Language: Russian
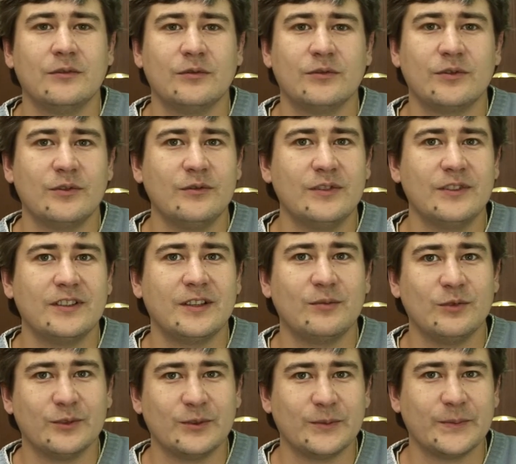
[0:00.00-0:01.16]
Устроился на
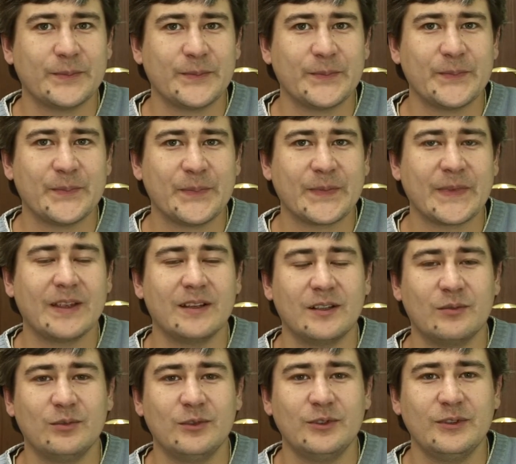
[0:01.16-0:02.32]
работу.
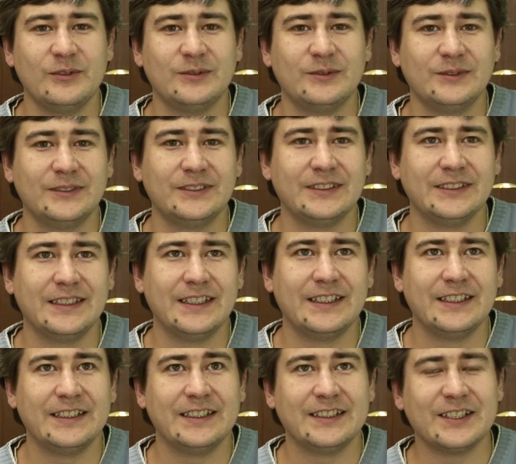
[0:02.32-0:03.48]
Работал,
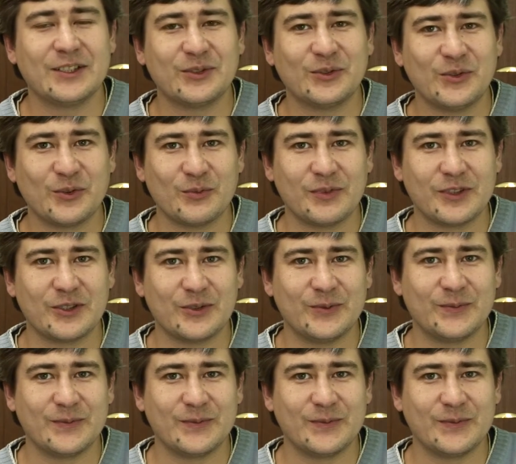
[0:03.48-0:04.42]
на стройку пошел.